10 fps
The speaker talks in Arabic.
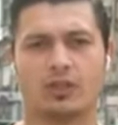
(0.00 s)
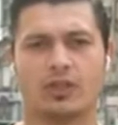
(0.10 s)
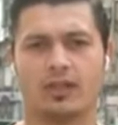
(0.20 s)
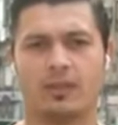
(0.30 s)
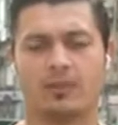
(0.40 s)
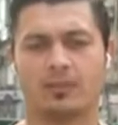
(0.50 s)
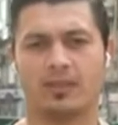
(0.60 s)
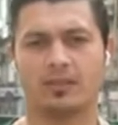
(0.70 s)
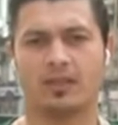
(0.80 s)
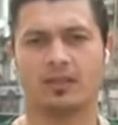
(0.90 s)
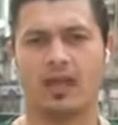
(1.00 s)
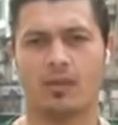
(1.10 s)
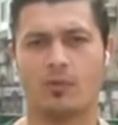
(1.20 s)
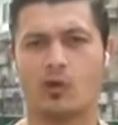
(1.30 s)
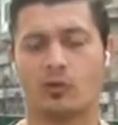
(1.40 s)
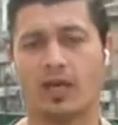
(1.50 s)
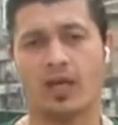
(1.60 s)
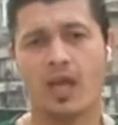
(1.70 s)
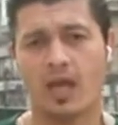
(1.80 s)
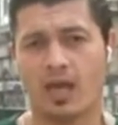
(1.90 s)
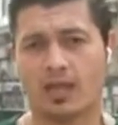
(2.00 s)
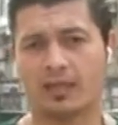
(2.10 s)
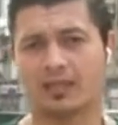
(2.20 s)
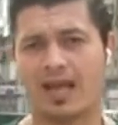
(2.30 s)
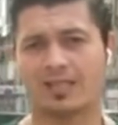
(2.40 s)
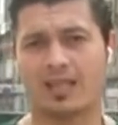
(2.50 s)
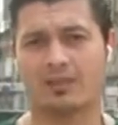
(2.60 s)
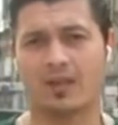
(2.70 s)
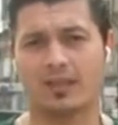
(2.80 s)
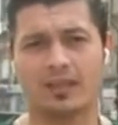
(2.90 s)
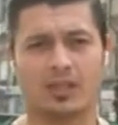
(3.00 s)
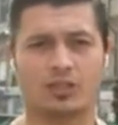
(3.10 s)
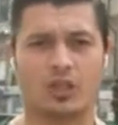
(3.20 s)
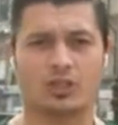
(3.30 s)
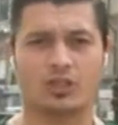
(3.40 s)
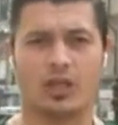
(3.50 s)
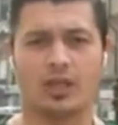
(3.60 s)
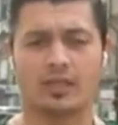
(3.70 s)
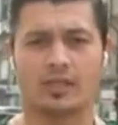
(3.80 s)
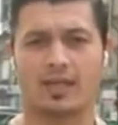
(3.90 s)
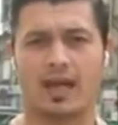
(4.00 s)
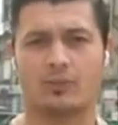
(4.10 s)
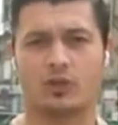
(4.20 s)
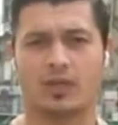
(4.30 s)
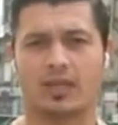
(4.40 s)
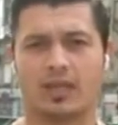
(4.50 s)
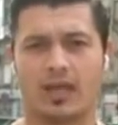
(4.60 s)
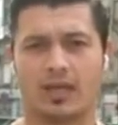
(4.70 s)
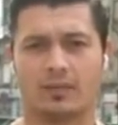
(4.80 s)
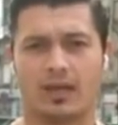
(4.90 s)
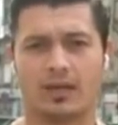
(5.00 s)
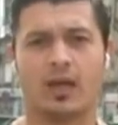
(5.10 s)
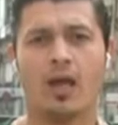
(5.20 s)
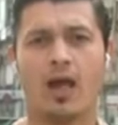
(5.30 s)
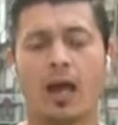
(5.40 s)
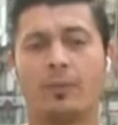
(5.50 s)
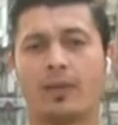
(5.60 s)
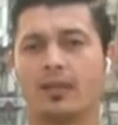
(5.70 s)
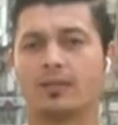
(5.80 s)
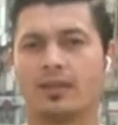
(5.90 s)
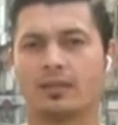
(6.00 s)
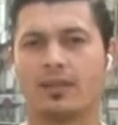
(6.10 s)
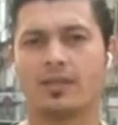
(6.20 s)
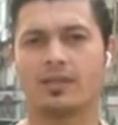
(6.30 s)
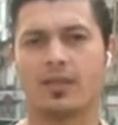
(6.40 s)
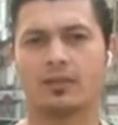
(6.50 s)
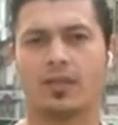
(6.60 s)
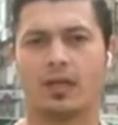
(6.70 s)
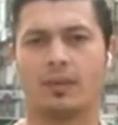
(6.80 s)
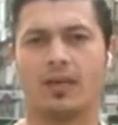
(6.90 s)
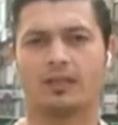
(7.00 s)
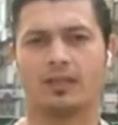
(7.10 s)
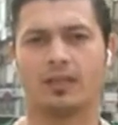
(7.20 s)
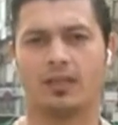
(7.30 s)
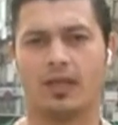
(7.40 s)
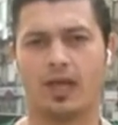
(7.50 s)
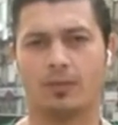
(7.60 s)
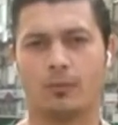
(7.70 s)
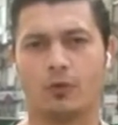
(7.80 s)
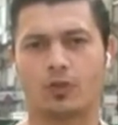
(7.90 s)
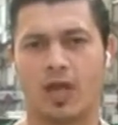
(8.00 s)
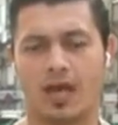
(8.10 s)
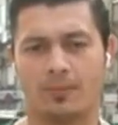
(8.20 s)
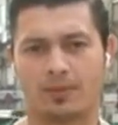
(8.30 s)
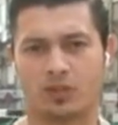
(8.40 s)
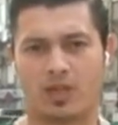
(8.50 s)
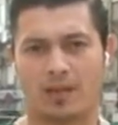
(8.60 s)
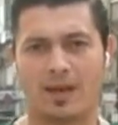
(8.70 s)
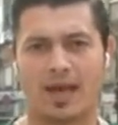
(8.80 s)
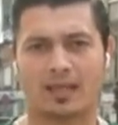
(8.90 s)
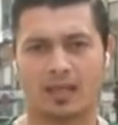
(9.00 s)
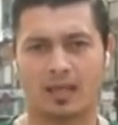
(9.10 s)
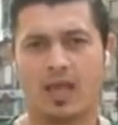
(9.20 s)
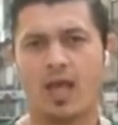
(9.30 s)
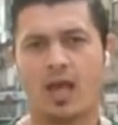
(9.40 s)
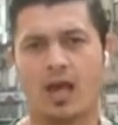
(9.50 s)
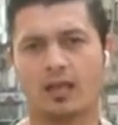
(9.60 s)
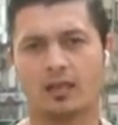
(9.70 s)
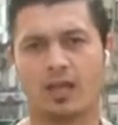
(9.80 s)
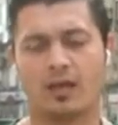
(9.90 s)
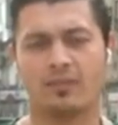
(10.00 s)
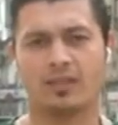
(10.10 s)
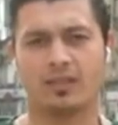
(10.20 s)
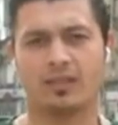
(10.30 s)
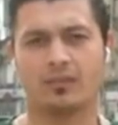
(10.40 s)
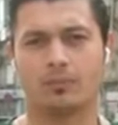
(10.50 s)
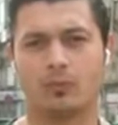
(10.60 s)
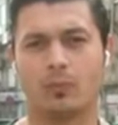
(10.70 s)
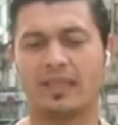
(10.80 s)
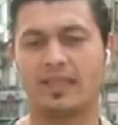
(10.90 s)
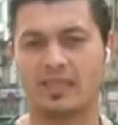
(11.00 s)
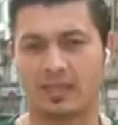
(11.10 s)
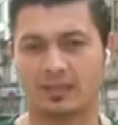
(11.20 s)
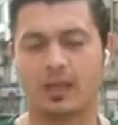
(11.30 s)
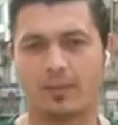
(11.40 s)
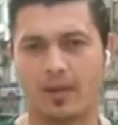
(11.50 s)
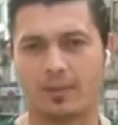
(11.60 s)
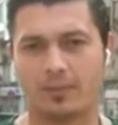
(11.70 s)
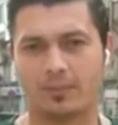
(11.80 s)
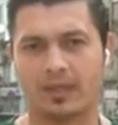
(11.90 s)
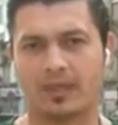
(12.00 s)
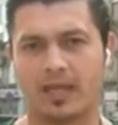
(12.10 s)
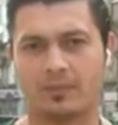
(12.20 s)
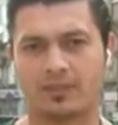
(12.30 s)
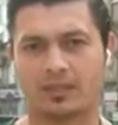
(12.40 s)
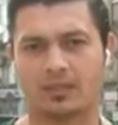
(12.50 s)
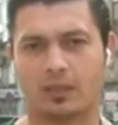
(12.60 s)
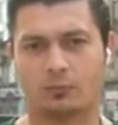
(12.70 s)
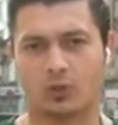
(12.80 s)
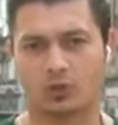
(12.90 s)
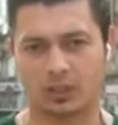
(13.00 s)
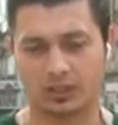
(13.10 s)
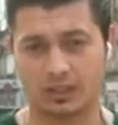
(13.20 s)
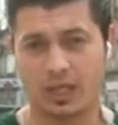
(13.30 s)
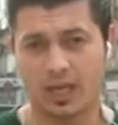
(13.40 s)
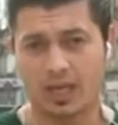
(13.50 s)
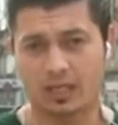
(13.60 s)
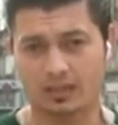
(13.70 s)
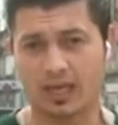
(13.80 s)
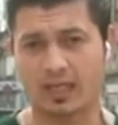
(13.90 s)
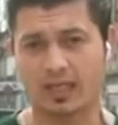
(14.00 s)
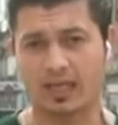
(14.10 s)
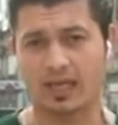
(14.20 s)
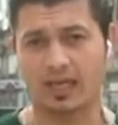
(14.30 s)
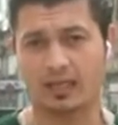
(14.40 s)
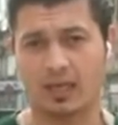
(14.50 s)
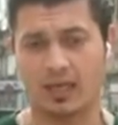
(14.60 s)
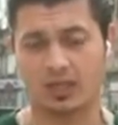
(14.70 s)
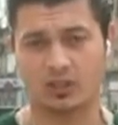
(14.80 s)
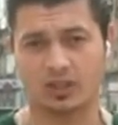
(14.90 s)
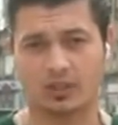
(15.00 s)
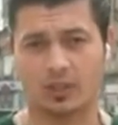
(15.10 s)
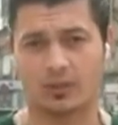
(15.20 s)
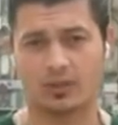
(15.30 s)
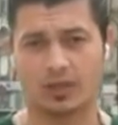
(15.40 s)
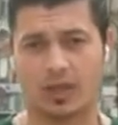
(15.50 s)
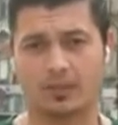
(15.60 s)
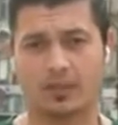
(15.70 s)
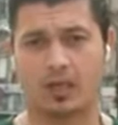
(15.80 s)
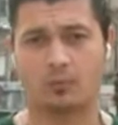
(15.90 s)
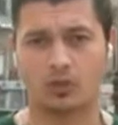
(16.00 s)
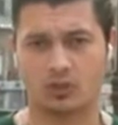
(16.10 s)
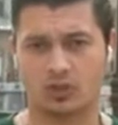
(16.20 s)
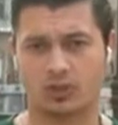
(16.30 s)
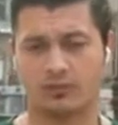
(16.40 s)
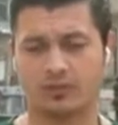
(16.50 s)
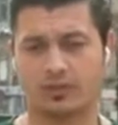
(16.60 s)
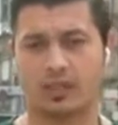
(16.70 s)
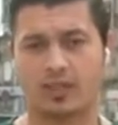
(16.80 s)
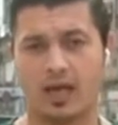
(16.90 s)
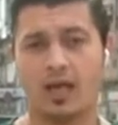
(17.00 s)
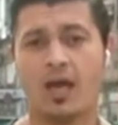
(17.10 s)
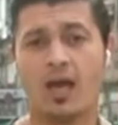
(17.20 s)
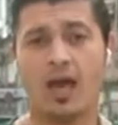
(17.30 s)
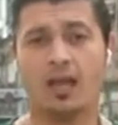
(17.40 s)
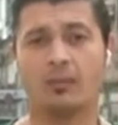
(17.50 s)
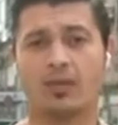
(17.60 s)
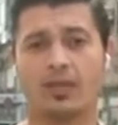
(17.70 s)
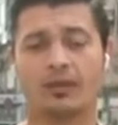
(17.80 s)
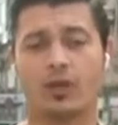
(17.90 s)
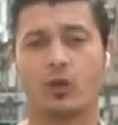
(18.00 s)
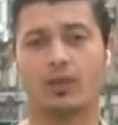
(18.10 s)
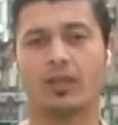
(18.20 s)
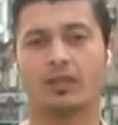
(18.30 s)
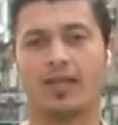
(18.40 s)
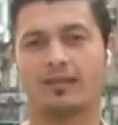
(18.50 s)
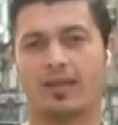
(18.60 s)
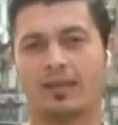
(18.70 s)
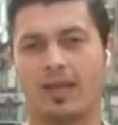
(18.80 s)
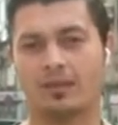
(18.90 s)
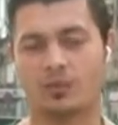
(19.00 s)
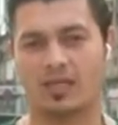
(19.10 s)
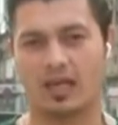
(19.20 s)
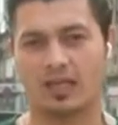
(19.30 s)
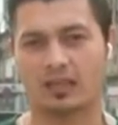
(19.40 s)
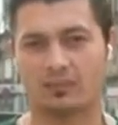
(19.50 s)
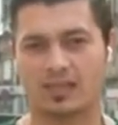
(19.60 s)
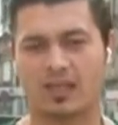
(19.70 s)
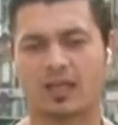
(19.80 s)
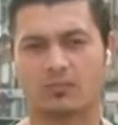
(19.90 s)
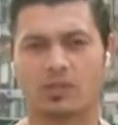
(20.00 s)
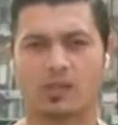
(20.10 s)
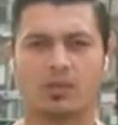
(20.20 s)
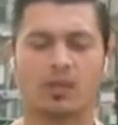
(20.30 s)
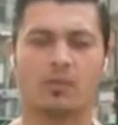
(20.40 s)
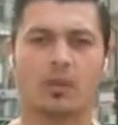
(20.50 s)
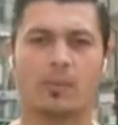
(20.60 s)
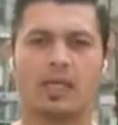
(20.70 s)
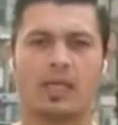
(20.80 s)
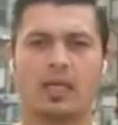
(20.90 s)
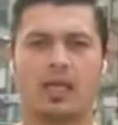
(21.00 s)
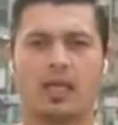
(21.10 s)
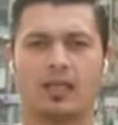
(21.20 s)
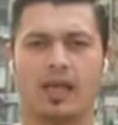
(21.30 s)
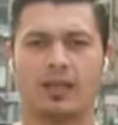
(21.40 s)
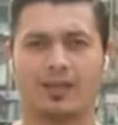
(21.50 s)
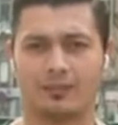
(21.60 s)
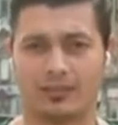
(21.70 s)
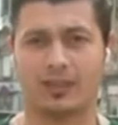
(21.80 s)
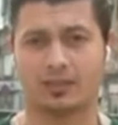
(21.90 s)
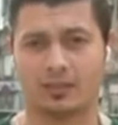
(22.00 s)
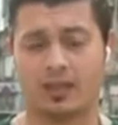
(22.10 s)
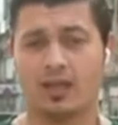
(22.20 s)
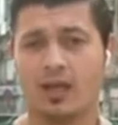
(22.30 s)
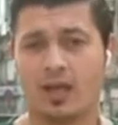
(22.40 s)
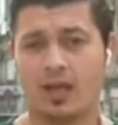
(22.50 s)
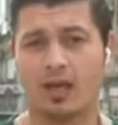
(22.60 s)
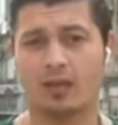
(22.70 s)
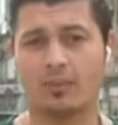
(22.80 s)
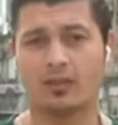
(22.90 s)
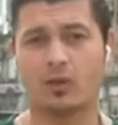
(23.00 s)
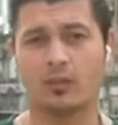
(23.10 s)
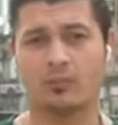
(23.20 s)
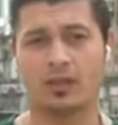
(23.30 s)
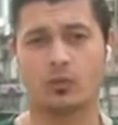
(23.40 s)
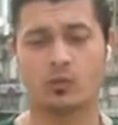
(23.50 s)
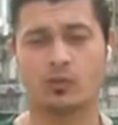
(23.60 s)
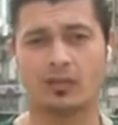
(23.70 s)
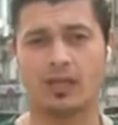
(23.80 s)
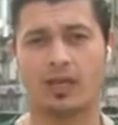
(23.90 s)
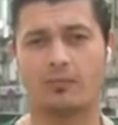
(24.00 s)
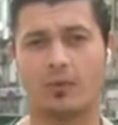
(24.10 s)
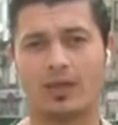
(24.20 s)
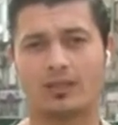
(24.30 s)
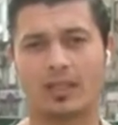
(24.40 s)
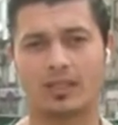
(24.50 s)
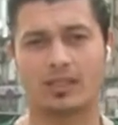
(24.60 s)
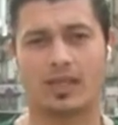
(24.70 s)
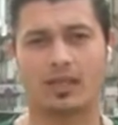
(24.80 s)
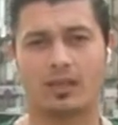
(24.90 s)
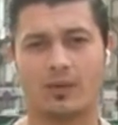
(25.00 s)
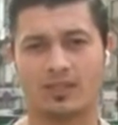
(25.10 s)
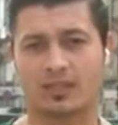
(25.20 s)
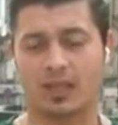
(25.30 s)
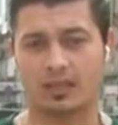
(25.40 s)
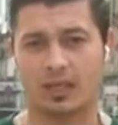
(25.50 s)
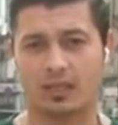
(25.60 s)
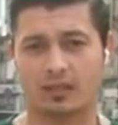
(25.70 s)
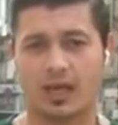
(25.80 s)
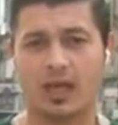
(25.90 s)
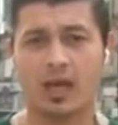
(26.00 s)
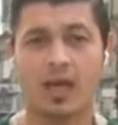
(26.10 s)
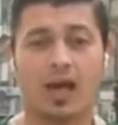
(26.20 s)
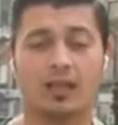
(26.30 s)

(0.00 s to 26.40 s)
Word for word: الشرقية من مدينة حلب وهنا آه، نتحدث بأن الجيش يسعى بشكل أكبر عبر تركيز ضرباته الموجعة باتجاه معاقل الإرهابيين مميزا تماما بين المدنيين المتواجدين داخل الأحياء الشرقية والإرهابيين المتواجدين في تلك المناطق هنا نتحدث عن مظاهرات زالت مستمرة من قبل الأهالي على خلفية آه، منعهم من الوصول إلى المواد الغذائية واحتكارها لدى